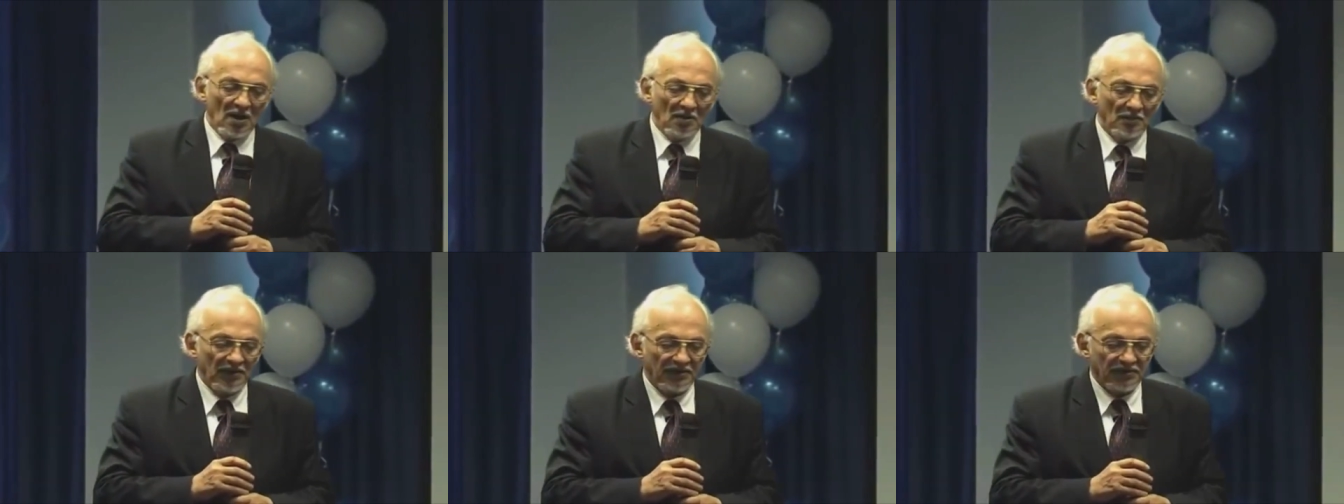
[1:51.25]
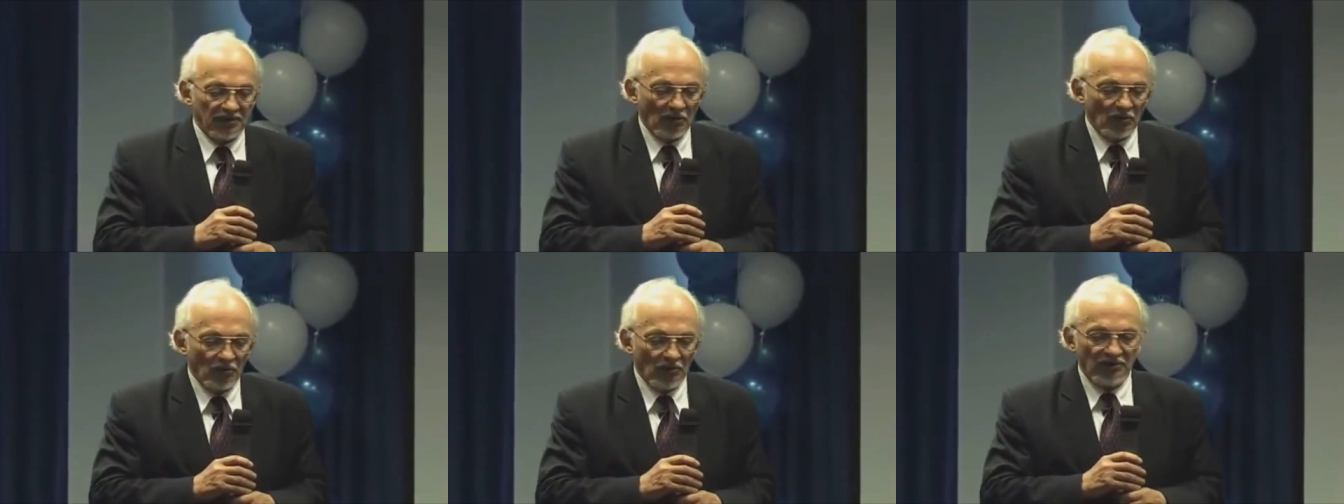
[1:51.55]
при
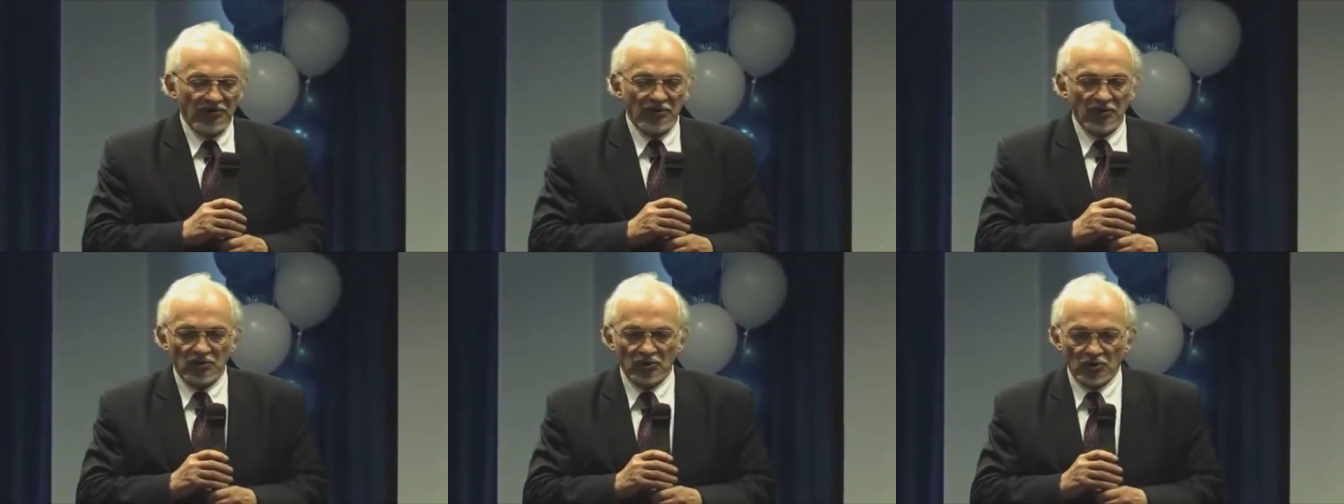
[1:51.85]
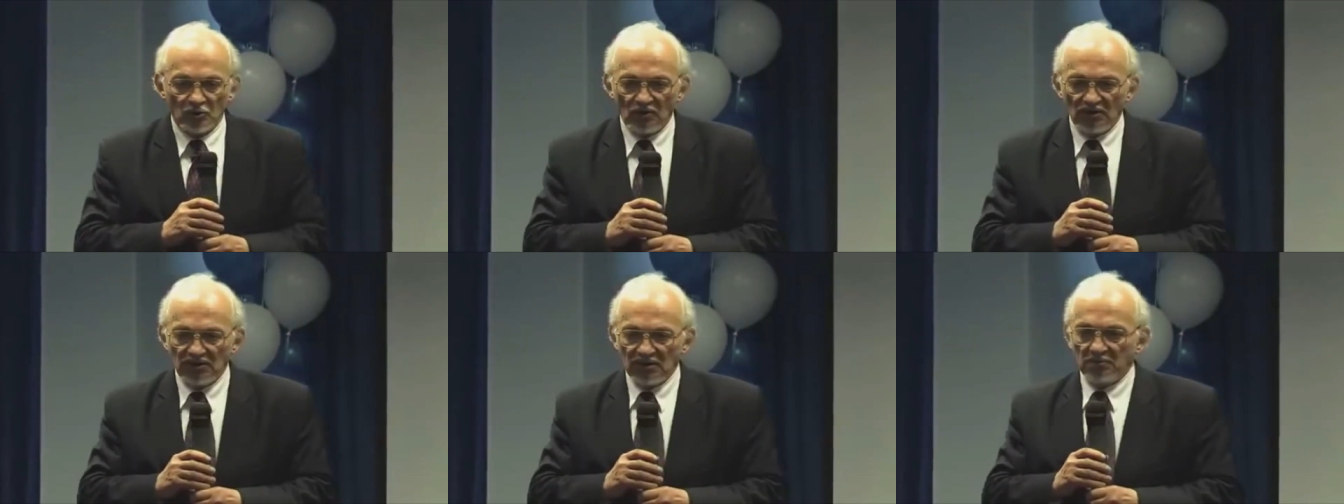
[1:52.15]
такой
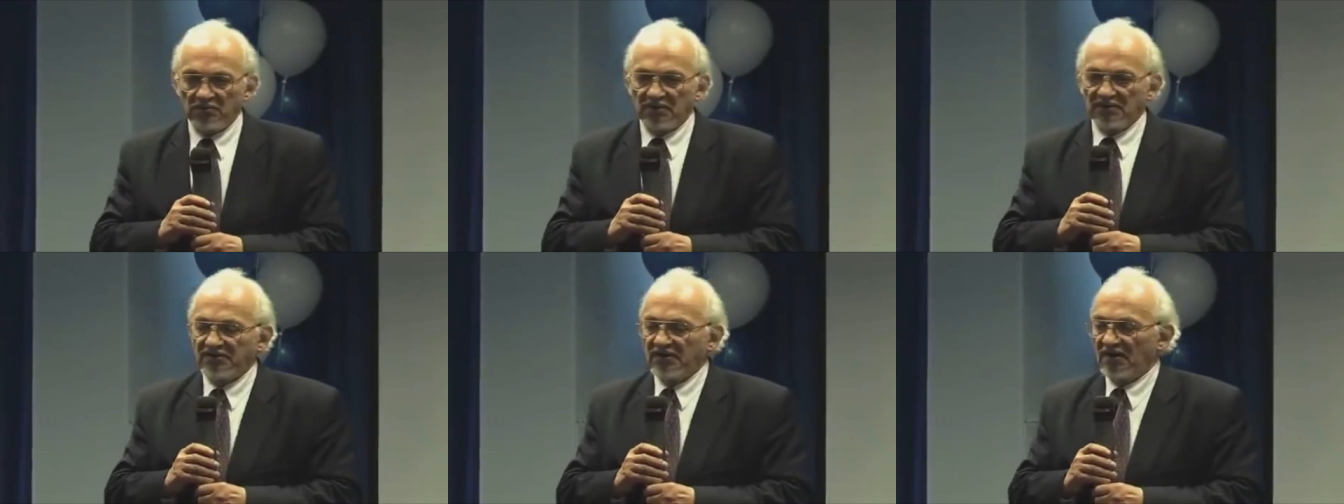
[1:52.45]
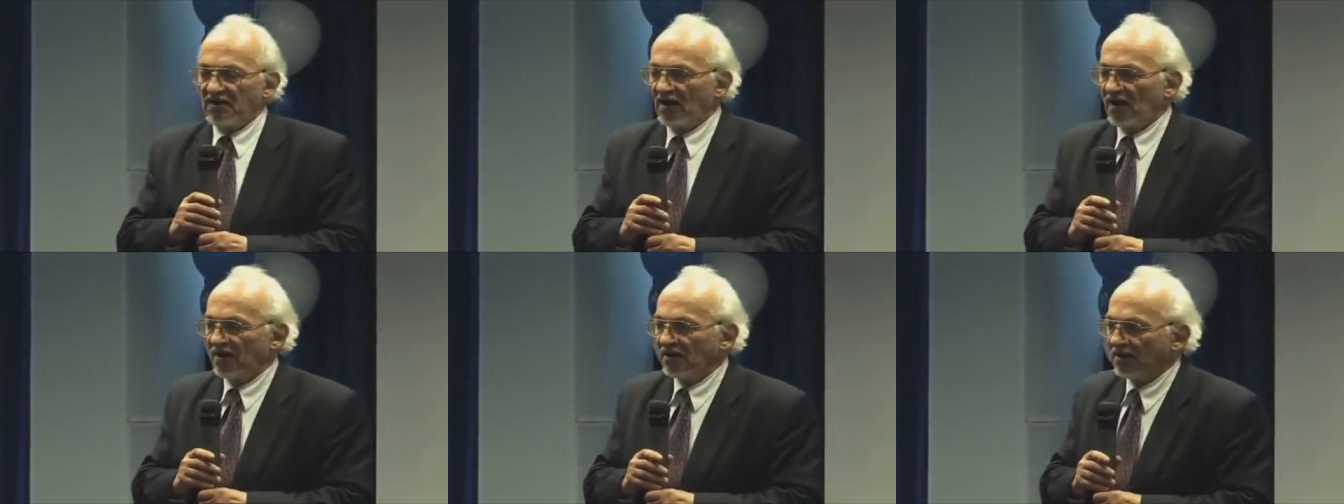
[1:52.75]
тяжелой
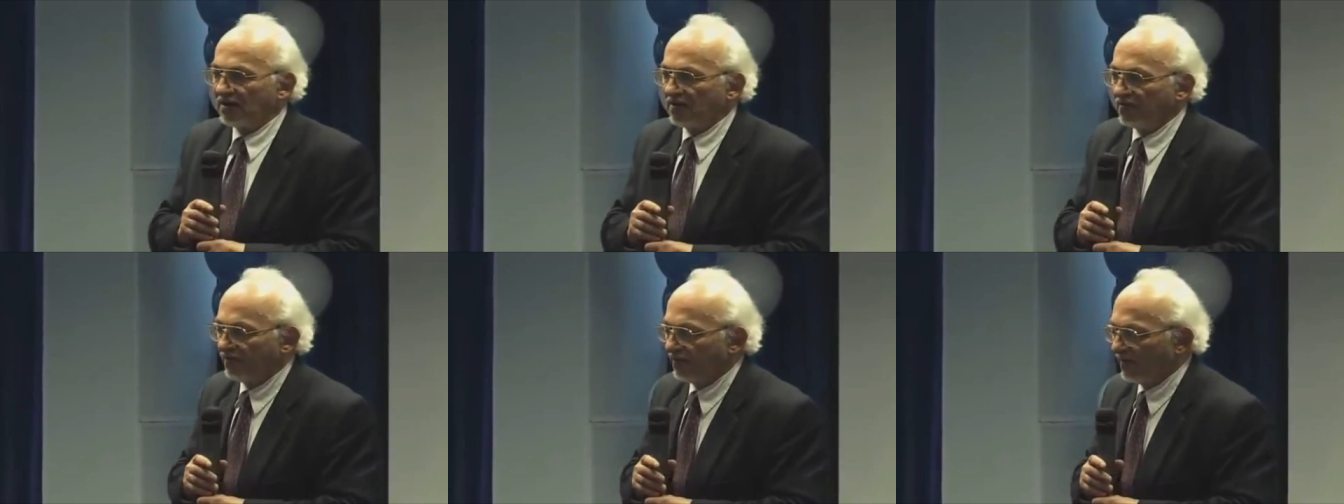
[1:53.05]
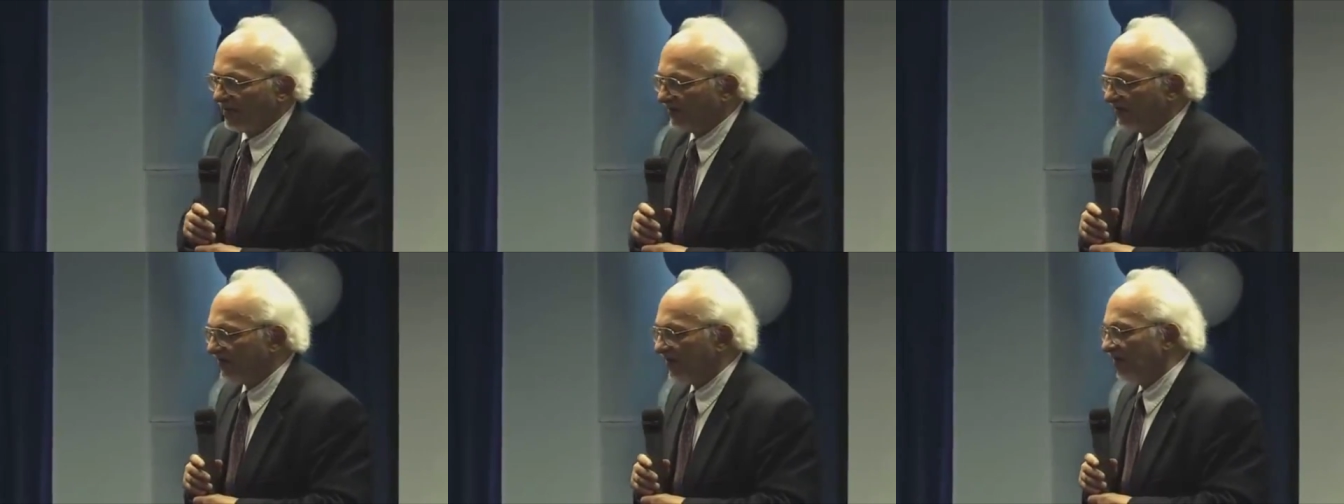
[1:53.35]
бактериальной
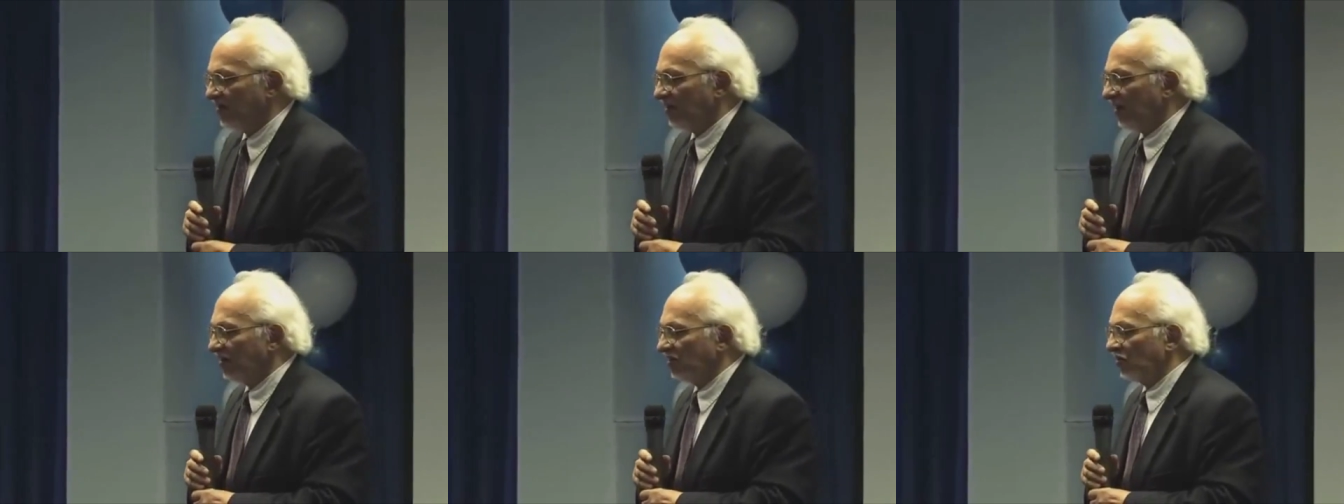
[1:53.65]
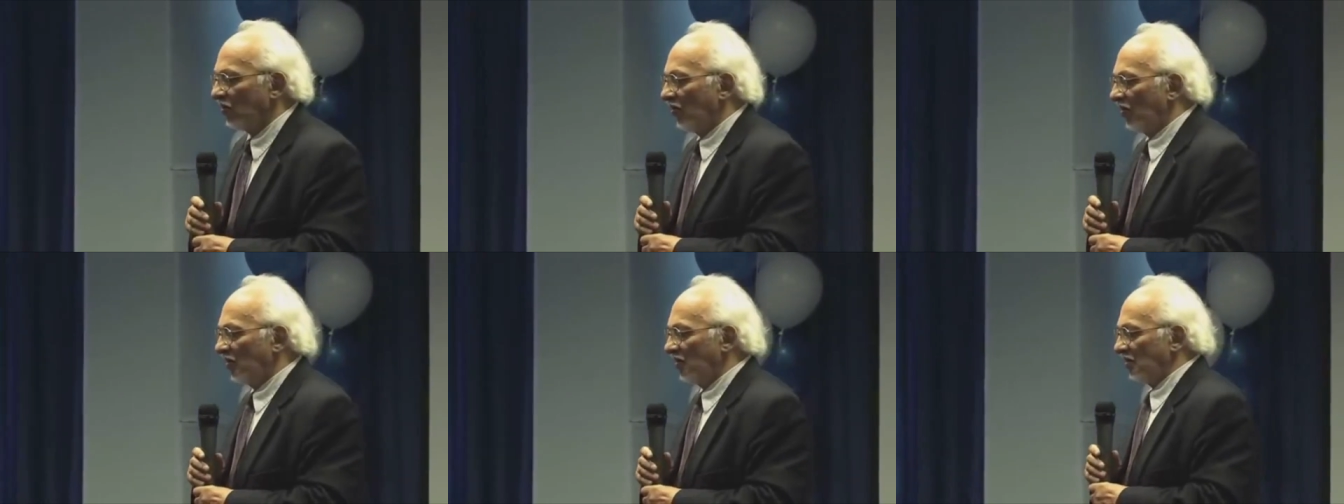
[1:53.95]
инфекции,
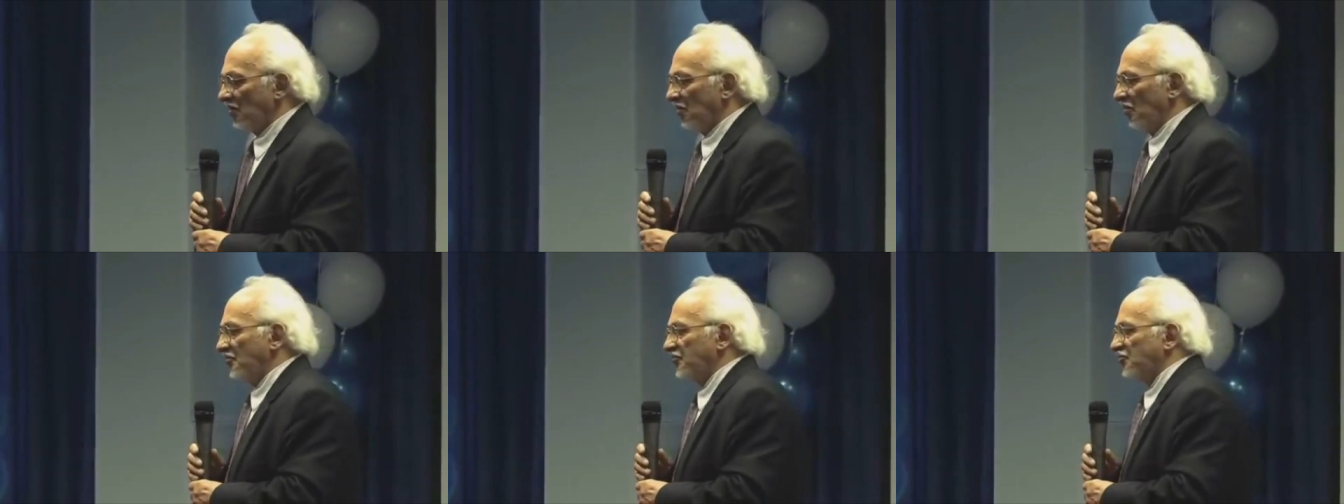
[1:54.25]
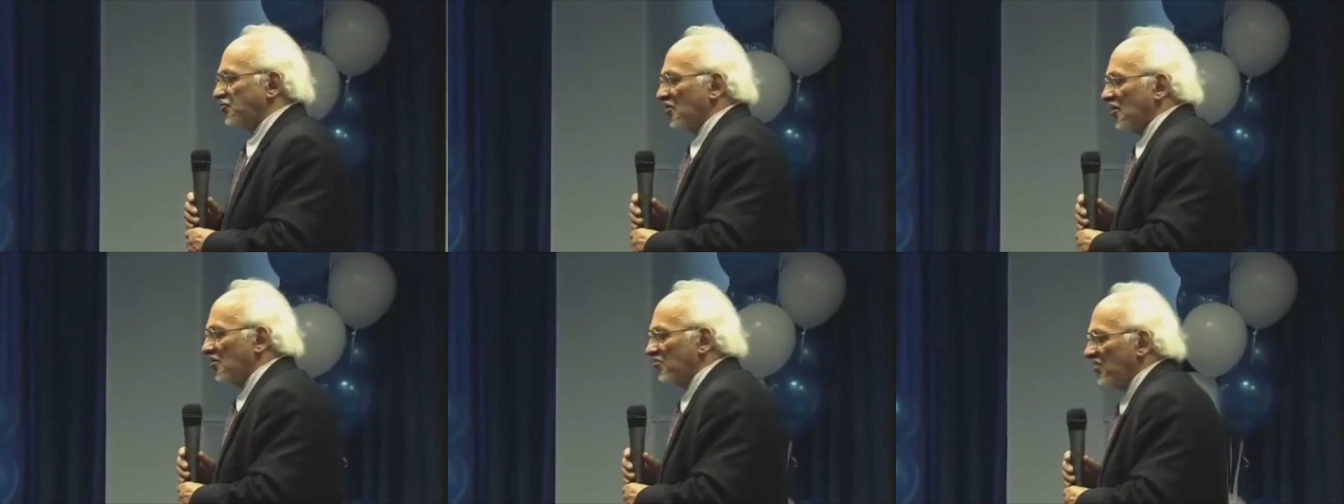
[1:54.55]
как
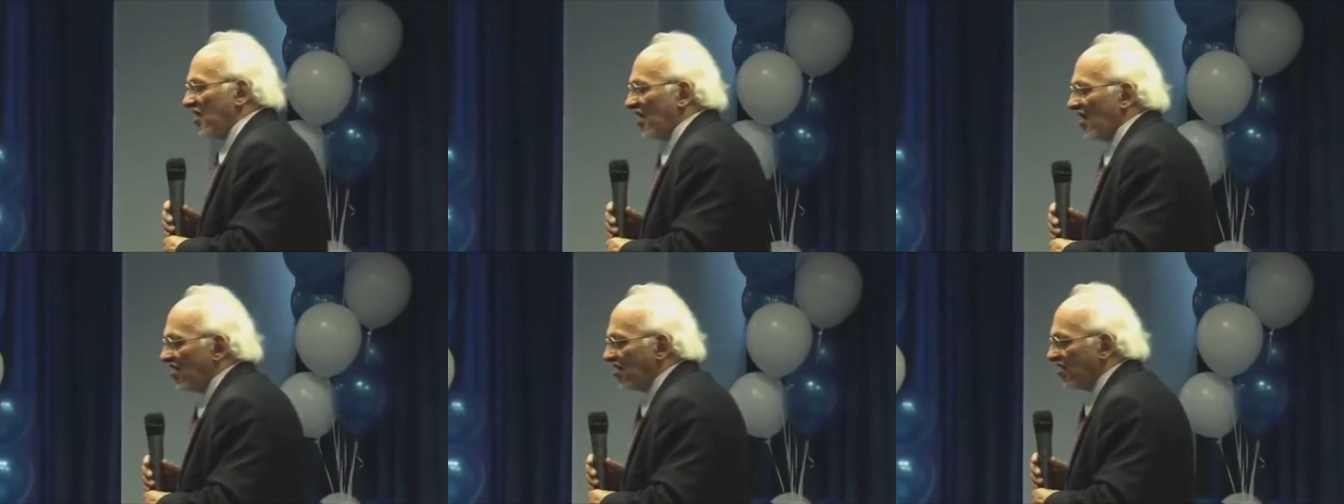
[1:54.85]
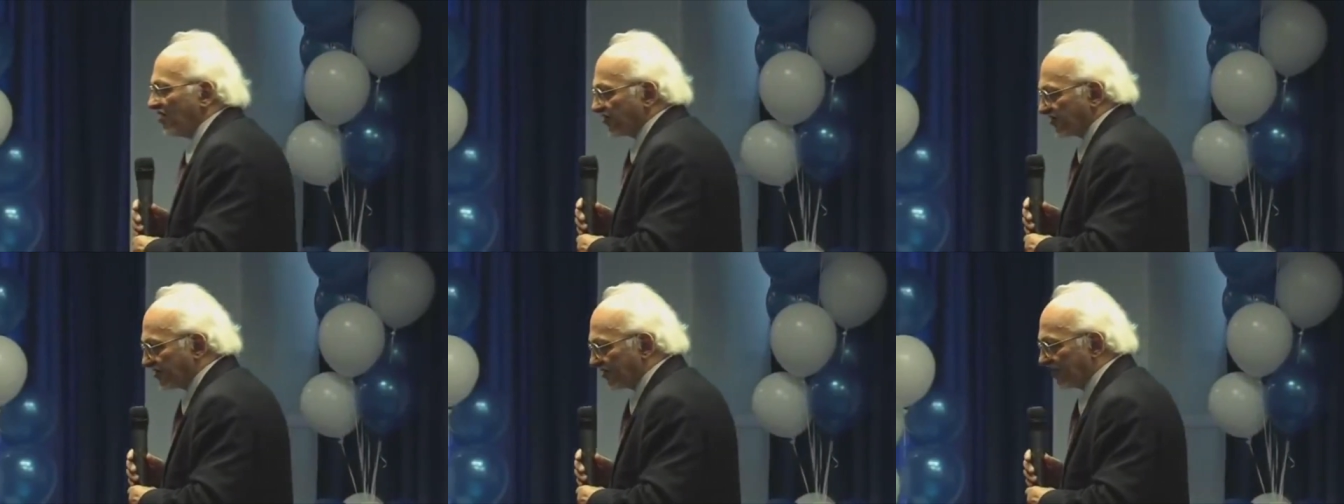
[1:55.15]

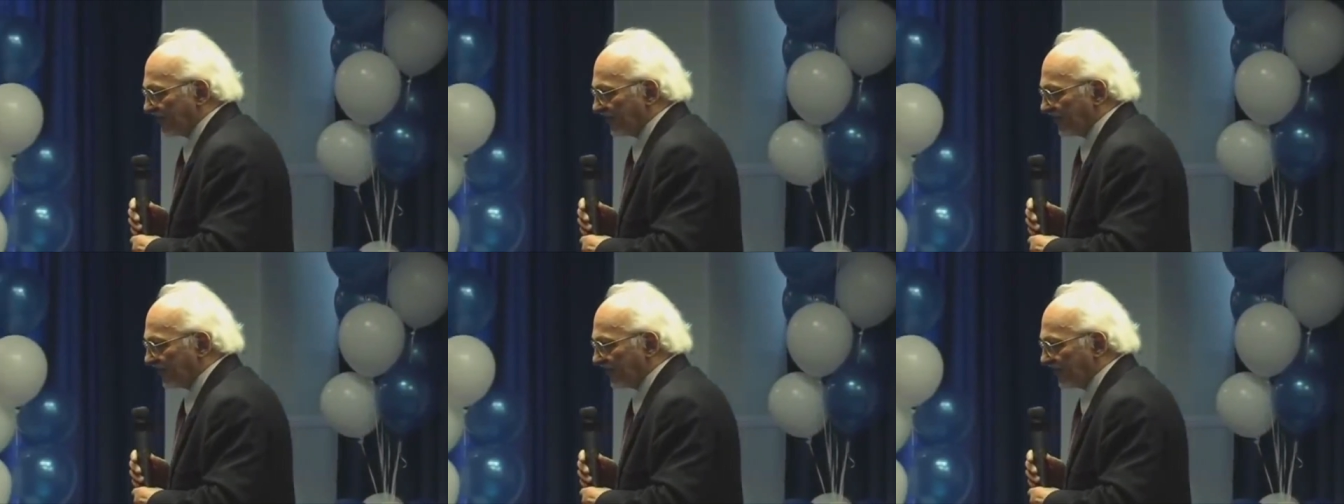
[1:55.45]
остеомиелит.